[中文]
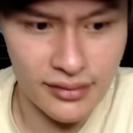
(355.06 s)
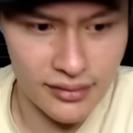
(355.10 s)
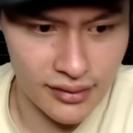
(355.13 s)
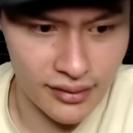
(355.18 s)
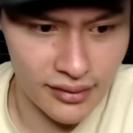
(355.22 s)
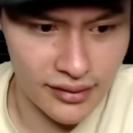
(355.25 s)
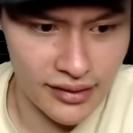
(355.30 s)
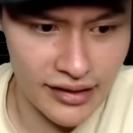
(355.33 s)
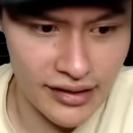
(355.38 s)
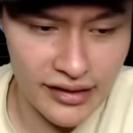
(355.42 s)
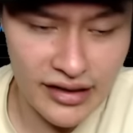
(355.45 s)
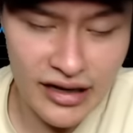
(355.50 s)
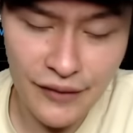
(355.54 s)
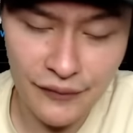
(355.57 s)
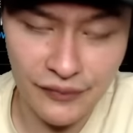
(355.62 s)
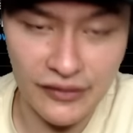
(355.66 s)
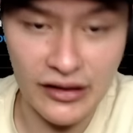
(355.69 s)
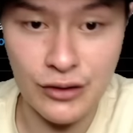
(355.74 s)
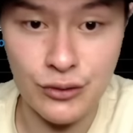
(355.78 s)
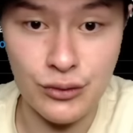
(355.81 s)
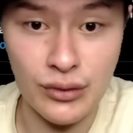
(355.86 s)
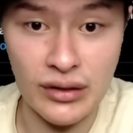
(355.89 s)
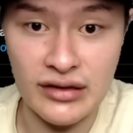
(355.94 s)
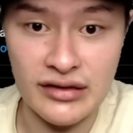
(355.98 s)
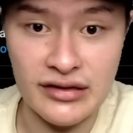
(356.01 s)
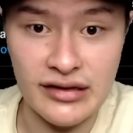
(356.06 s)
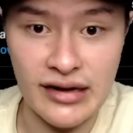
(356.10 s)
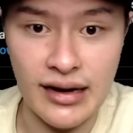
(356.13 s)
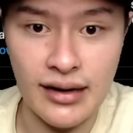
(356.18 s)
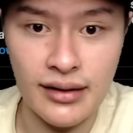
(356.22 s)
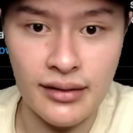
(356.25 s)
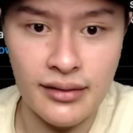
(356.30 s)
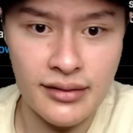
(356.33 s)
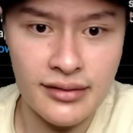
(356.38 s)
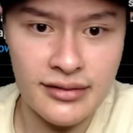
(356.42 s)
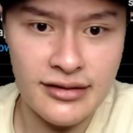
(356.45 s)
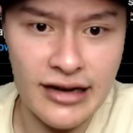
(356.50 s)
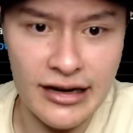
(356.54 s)
e t f 的专
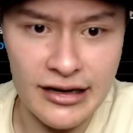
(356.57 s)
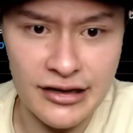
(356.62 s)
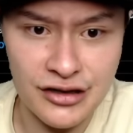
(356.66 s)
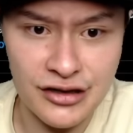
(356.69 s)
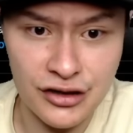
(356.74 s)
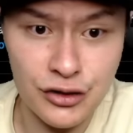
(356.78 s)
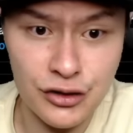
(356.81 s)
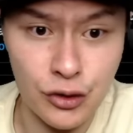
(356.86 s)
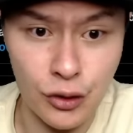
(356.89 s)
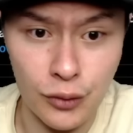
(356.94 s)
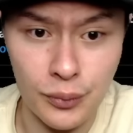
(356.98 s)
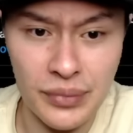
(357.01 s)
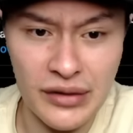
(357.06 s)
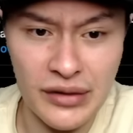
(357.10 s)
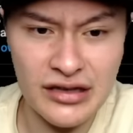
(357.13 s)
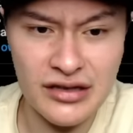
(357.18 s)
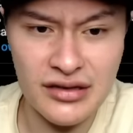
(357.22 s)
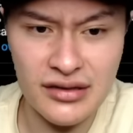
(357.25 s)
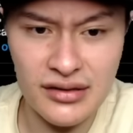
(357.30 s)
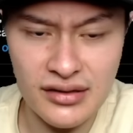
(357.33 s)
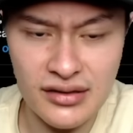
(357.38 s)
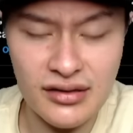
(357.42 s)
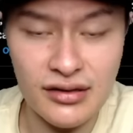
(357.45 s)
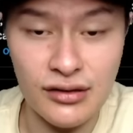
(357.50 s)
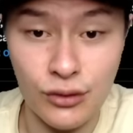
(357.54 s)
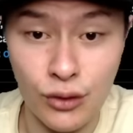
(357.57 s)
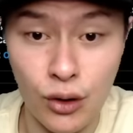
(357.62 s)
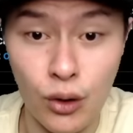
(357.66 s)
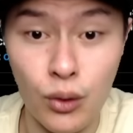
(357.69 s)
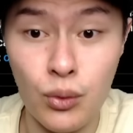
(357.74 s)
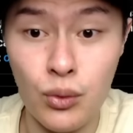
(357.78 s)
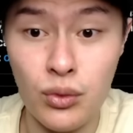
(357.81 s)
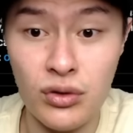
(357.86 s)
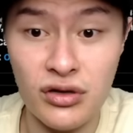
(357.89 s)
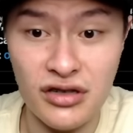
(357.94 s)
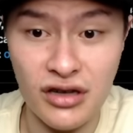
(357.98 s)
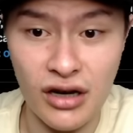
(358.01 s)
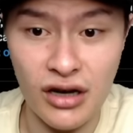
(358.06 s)
家在十九 B 之四
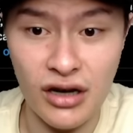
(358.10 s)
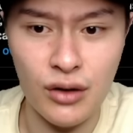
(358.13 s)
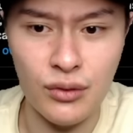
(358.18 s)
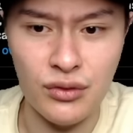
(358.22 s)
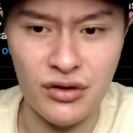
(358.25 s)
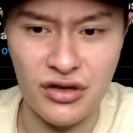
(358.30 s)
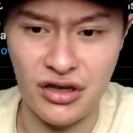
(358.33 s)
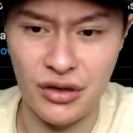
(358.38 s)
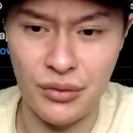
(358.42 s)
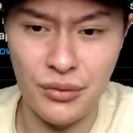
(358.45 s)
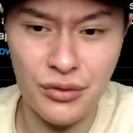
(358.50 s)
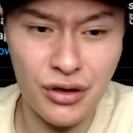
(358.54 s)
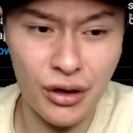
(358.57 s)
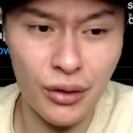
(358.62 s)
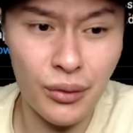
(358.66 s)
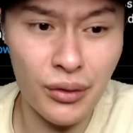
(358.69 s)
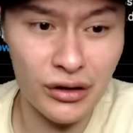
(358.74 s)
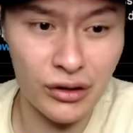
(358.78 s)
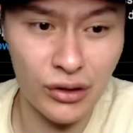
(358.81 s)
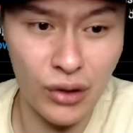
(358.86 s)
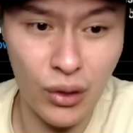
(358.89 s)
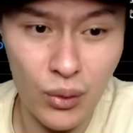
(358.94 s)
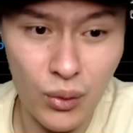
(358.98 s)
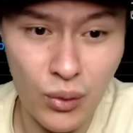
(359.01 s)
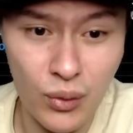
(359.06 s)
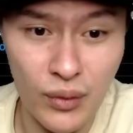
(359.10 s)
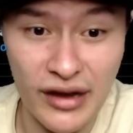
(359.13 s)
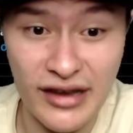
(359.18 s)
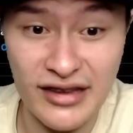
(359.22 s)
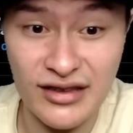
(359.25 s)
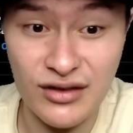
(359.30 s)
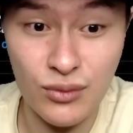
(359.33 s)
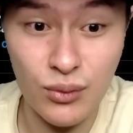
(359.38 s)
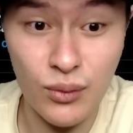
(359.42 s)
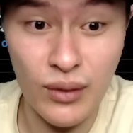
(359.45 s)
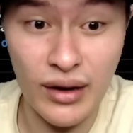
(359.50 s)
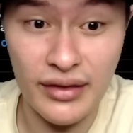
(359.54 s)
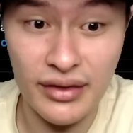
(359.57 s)
通过之后，什么时候会通过
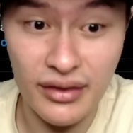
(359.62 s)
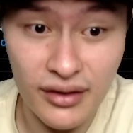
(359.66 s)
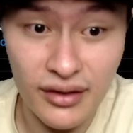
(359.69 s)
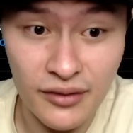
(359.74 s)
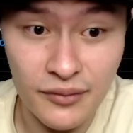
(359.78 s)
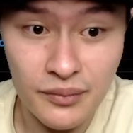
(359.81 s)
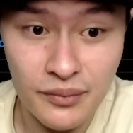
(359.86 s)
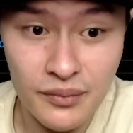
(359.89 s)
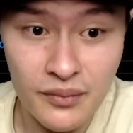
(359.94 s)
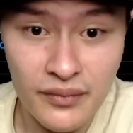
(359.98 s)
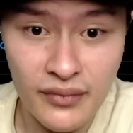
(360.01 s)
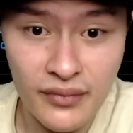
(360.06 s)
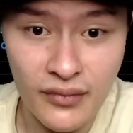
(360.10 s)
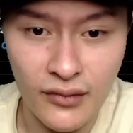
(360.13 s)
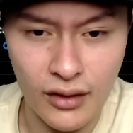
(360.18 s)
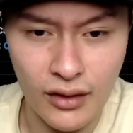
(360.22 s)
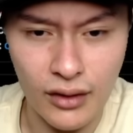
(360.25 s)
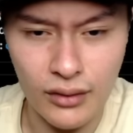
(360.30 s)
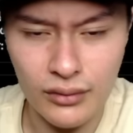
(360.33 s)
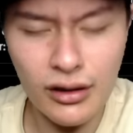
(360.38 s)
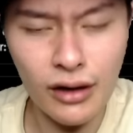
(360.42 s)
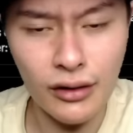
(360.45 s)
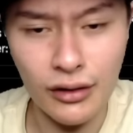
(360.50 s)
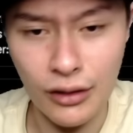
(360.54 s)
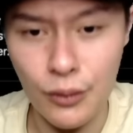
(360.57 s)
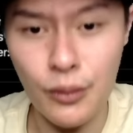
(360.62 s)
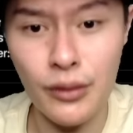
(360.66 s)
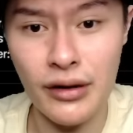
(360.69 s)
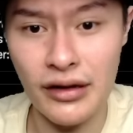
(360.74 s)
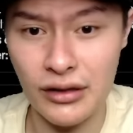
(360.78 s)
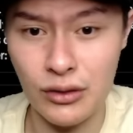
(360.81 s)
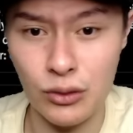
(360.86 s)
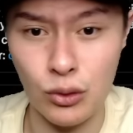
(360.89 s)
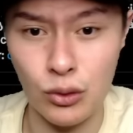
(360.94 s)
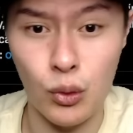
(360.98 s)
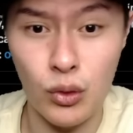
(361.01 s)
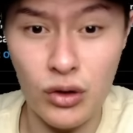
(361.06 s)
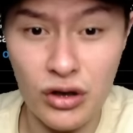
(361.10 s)
S one 呢？哦，到底会
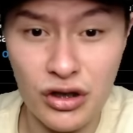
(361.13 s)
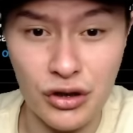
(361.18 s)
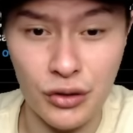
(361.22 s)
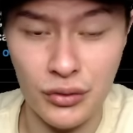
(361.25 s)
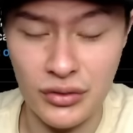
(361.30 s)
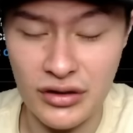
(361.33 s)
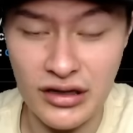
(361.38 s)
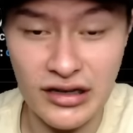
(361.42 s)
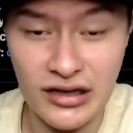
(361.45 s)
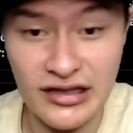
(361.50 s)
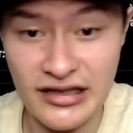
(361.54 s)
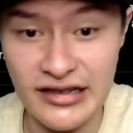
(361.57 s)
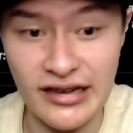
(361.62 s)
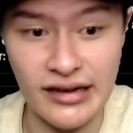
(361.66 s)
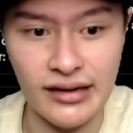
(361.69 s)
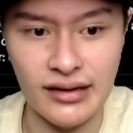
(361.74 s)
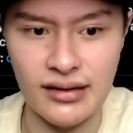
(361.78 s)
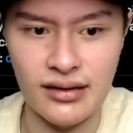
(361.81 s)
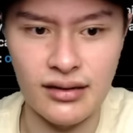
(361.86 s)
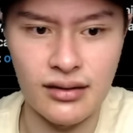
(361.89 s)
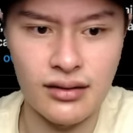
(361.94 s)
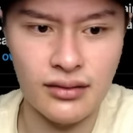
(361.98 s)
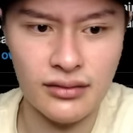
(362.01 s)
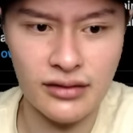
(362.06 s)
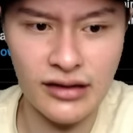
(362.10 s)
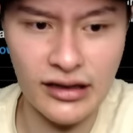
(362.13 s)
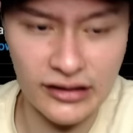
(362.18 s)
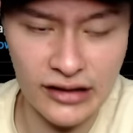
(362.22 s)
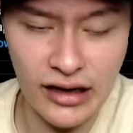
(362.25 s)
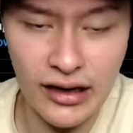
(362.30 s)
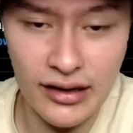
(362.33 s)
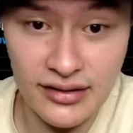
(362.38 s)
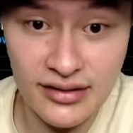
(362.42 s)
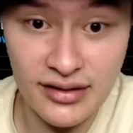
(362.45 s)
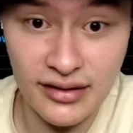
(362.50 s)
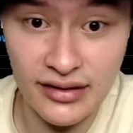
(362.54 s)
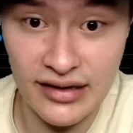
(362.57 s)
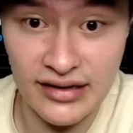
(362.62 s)
多久这个间隔？那当
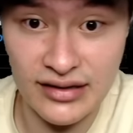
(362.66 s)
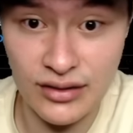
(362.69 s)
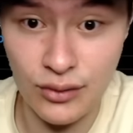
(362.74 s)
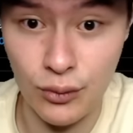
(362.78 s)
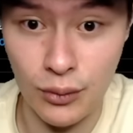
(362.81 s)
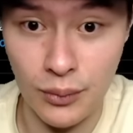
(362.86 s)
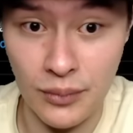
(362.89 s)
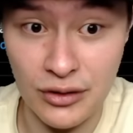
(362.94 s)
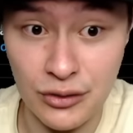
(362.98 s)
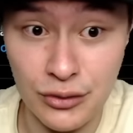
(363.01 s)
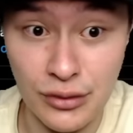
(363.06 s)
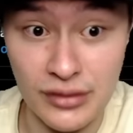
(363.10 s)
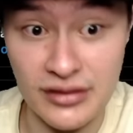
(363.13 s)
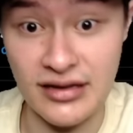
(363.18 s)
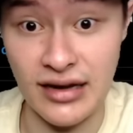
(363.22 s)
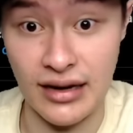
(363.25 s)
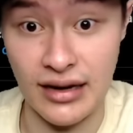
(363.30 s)
然，这个也是我们最在